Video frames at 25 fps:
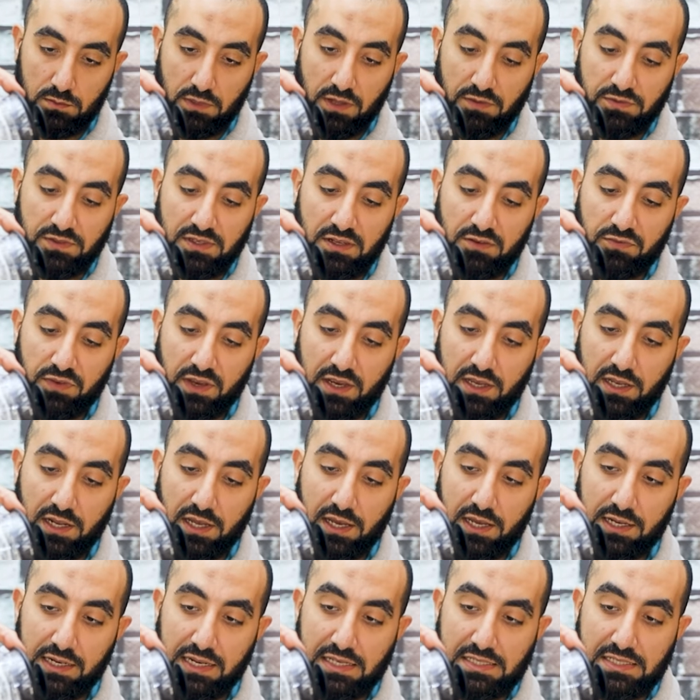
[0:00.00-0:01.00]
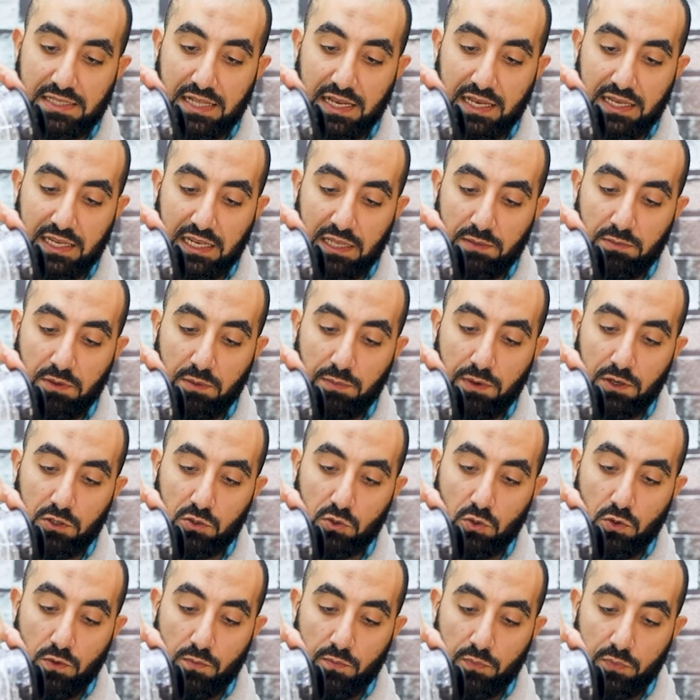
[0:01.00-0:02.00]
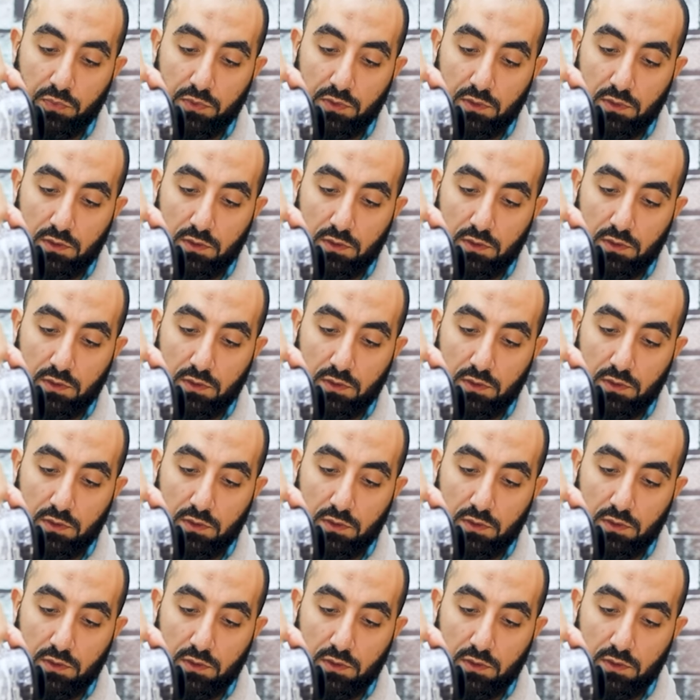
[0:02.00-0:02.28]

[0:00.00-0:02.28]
نفس الفكرة نازلة كريمي برضو